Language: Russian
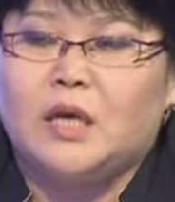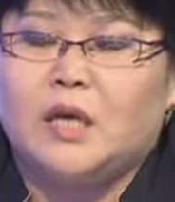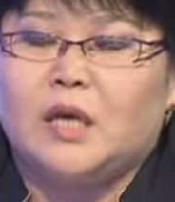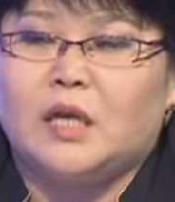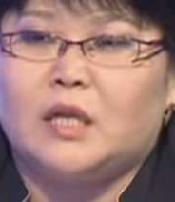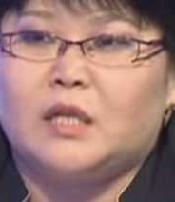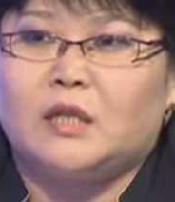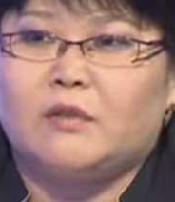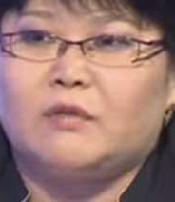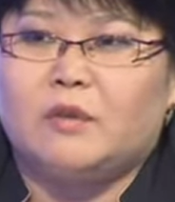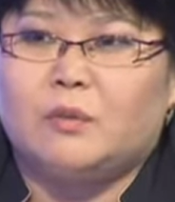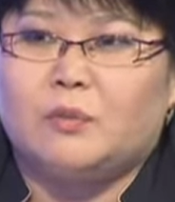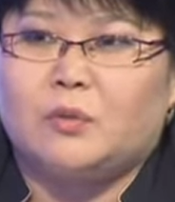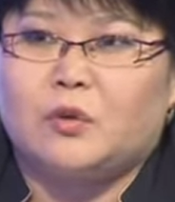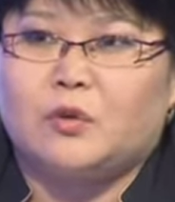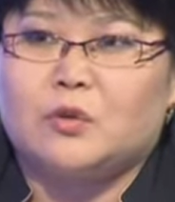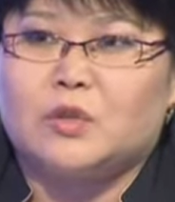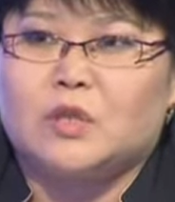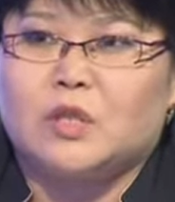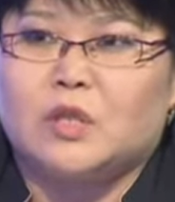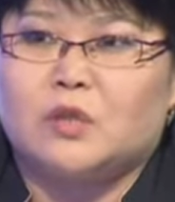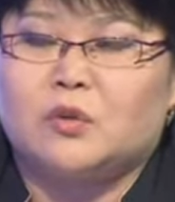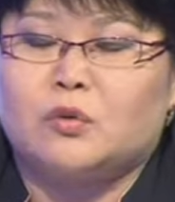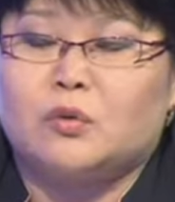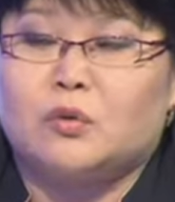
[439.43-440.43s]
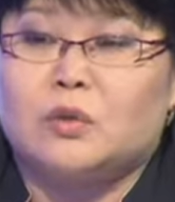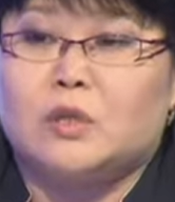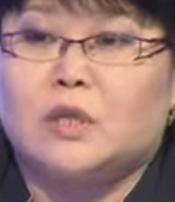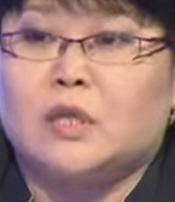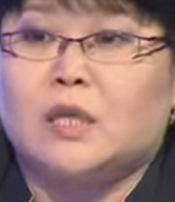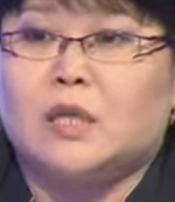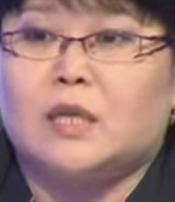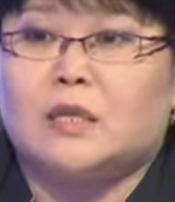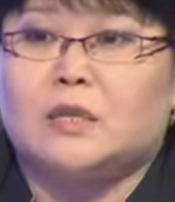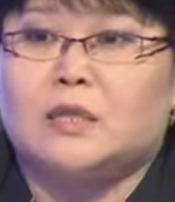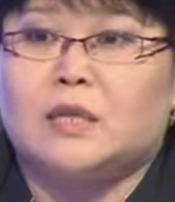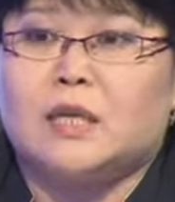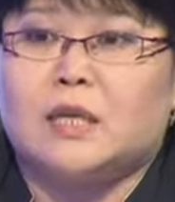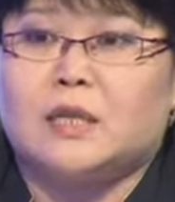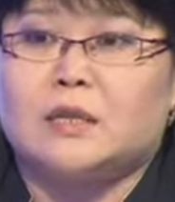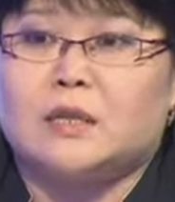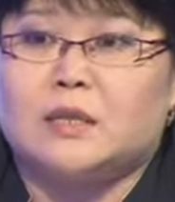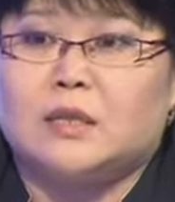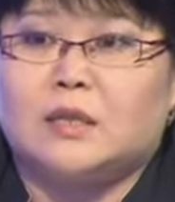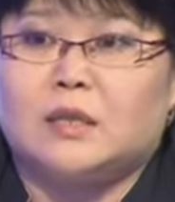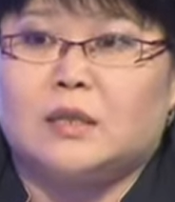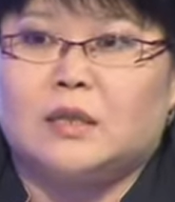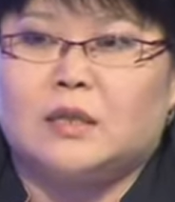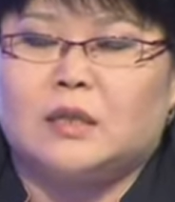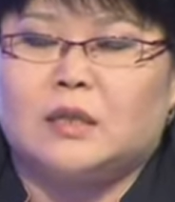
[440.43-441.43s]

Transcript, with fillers: Это вопросы индустриализации, это